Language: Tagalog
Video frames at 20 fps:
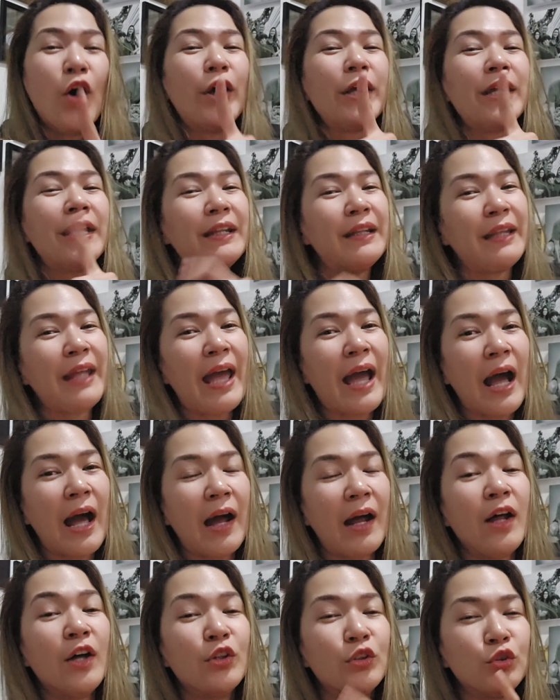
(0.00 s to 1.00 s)
o hindi ah,
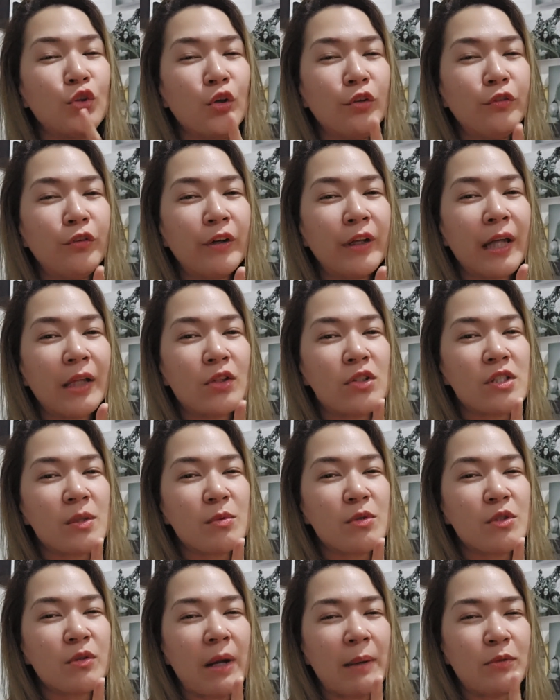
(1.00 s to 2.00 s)
don't forget to
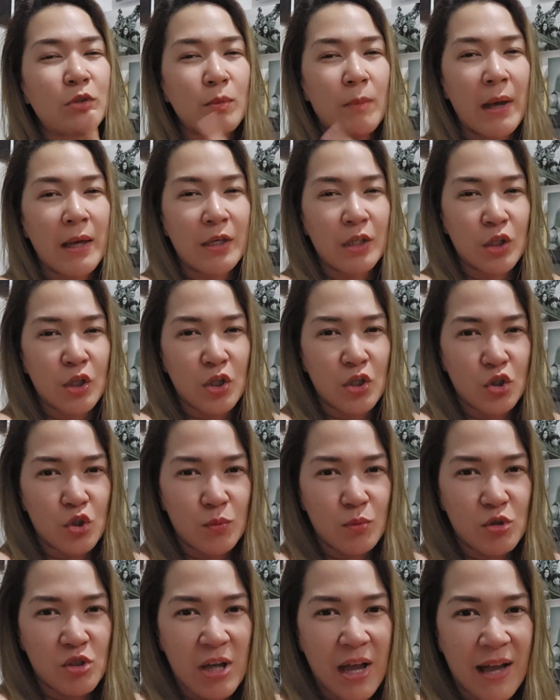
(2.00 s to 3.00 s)
subscribe to my
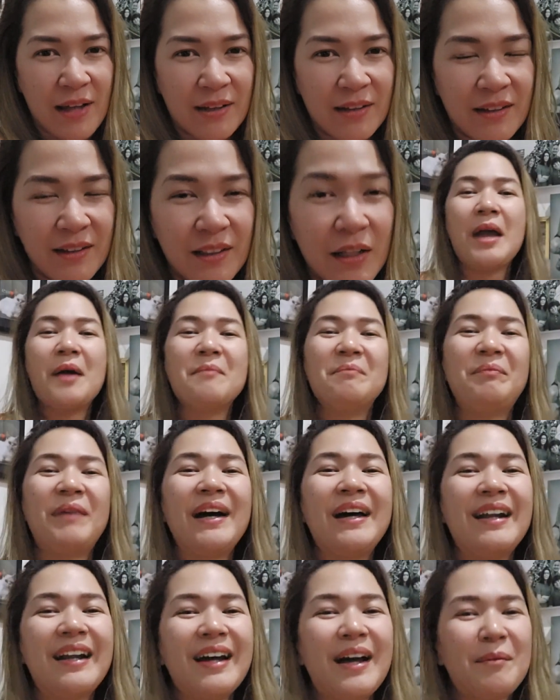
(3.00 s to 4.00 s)
YouTube channel
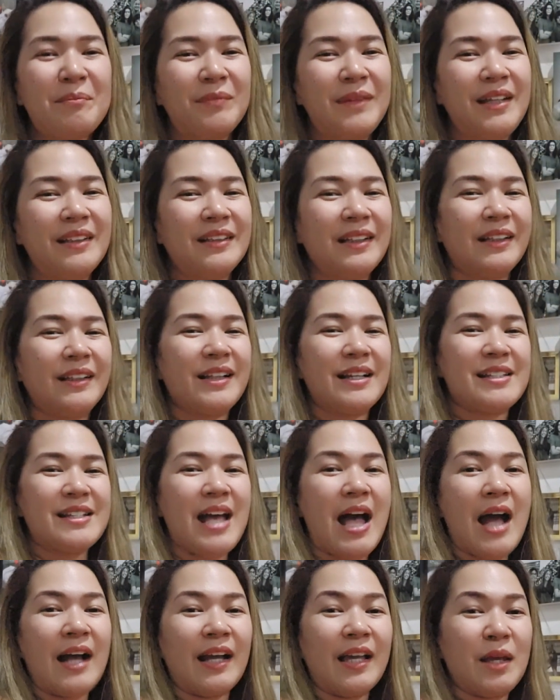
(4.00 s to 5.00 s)
para updated ka
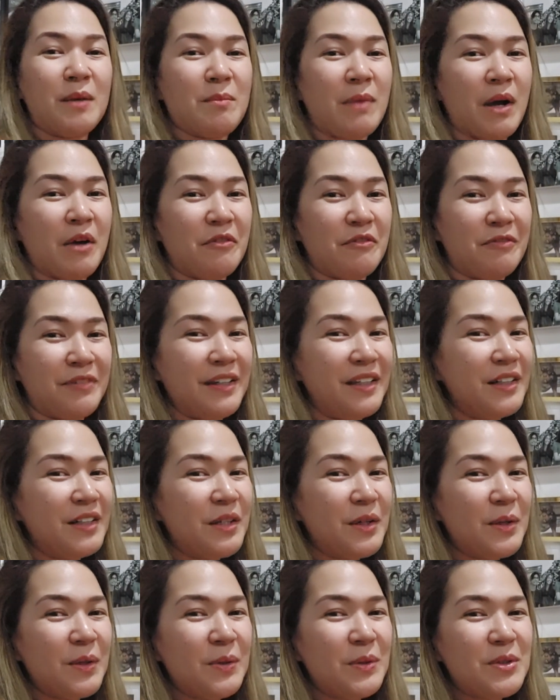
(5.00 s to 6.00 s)
sa aking mga
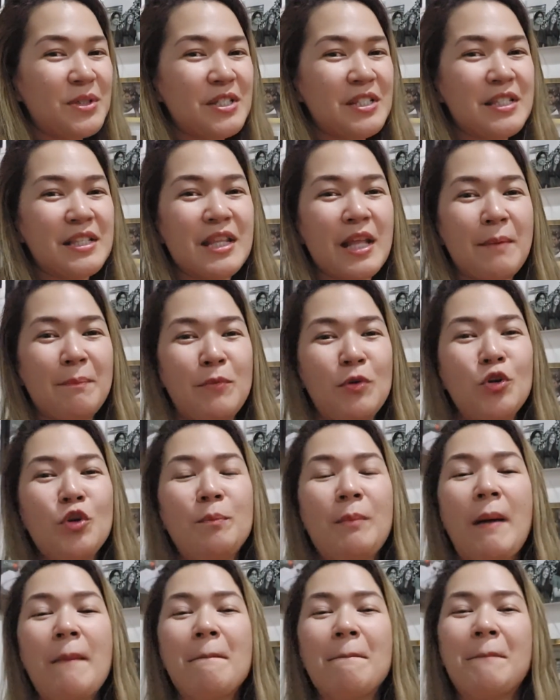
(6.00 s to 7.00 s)
videos na puro
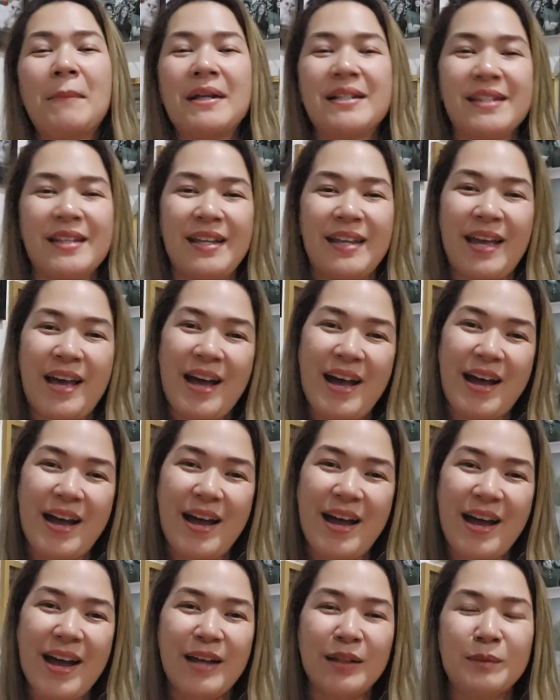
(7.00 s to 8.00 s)
pampasaya
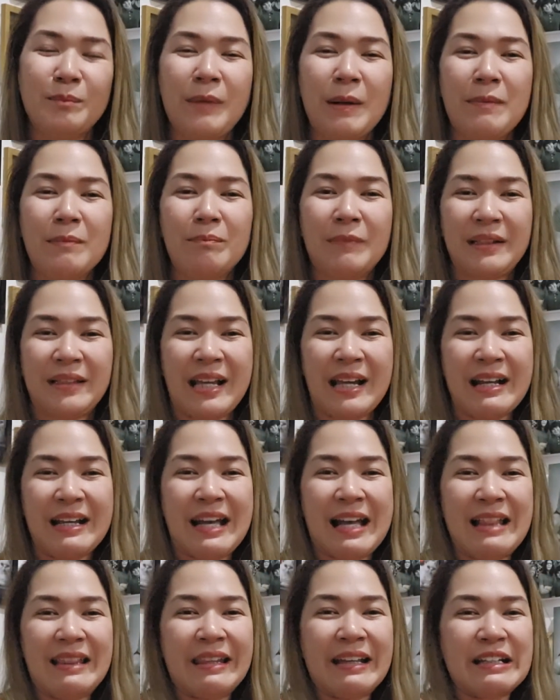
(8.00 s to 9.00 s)
at
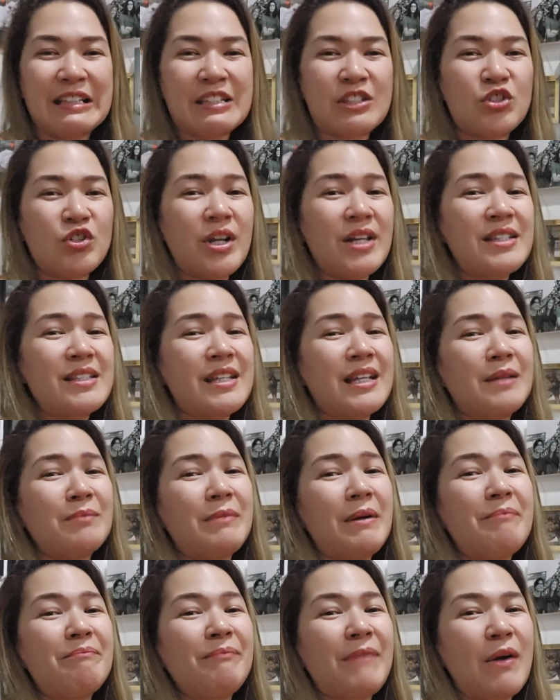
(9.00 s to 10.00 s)
pampatanggal ng stress at
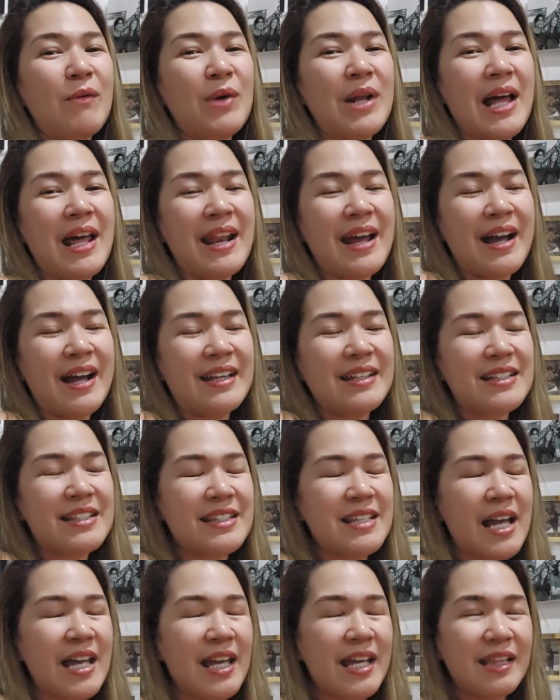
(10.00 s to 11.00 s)
pampawala ng
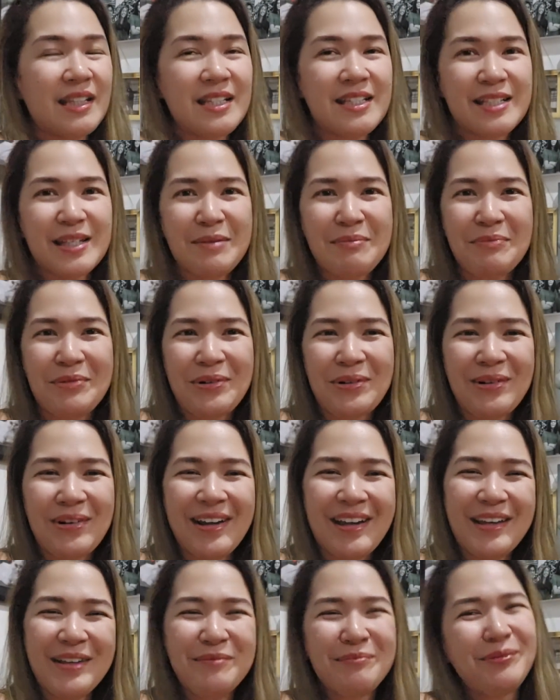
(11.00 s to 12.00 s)
anxiety sa
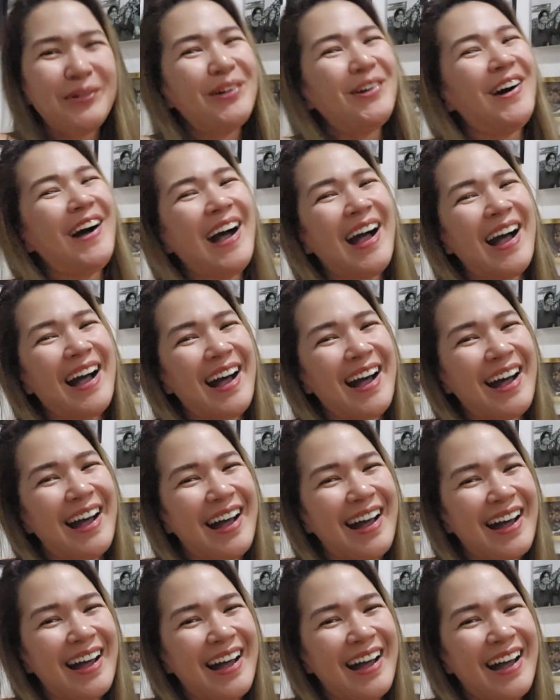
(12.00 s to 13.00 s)

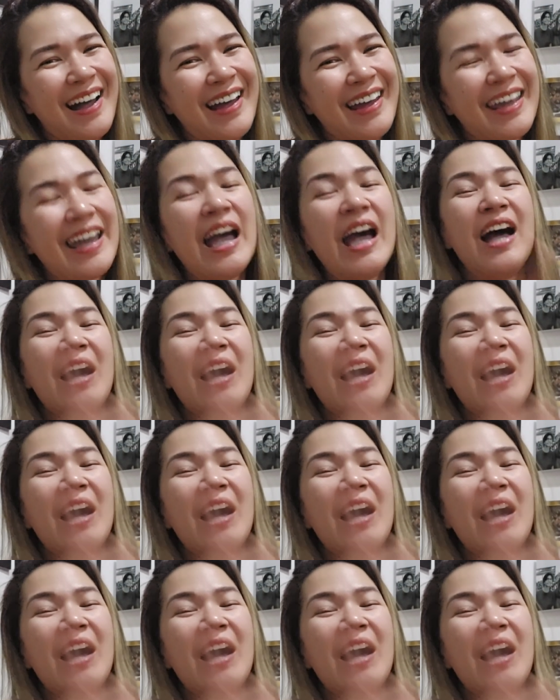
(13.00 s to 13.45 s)
buhay-buhay.